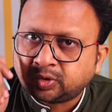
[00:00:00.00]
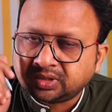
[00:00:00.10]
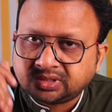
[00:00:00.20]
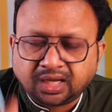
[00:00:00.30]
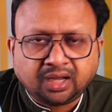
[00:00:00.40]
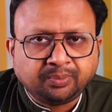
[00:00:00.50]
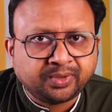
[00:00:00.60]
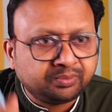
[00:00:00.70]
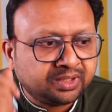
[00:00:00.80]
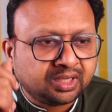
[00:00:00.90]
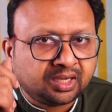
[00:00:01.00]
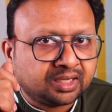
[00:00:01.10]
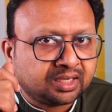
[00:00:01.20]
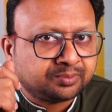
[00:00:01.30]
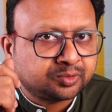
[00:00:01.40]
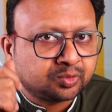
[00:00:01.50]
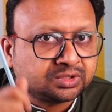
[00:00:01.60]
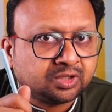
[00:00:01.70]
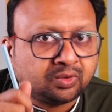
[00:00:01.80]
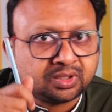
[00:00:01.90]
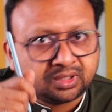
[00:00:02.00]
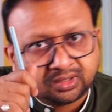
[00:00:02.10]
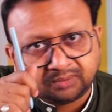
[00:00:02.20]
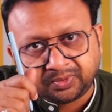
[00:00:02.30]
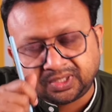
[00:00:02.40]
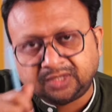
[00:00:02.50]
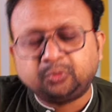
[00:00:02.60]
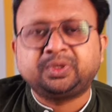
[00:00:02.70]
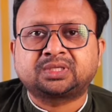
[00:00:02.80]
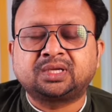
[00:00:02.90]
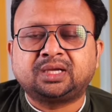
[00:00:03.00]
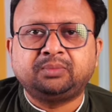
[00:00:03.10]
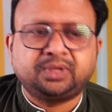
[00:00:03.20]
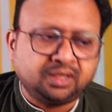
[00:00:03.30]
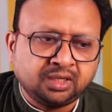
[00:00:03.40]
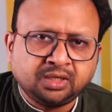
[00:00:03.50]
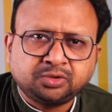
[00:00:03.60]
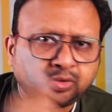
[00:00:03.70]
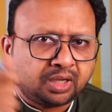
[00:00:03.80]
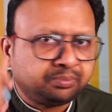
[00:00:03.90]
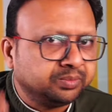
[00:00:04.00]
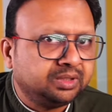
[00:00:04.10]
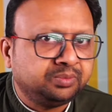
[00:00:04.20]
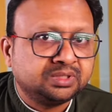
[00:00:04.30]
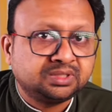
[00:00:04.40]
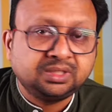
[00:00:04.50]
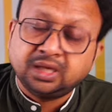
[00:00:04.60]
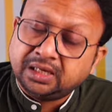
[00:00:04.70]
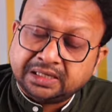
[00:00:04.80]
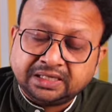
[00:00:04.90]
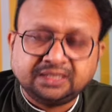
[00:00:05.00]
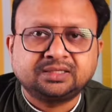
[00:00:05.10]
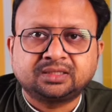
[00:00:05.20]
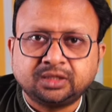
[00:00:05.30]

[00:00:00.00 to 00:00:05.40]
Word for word: तो यहां पर भी अगर आप सोच रहे हो कि बिना यूपीएस के काम करें तो आप मिनी पीसी ले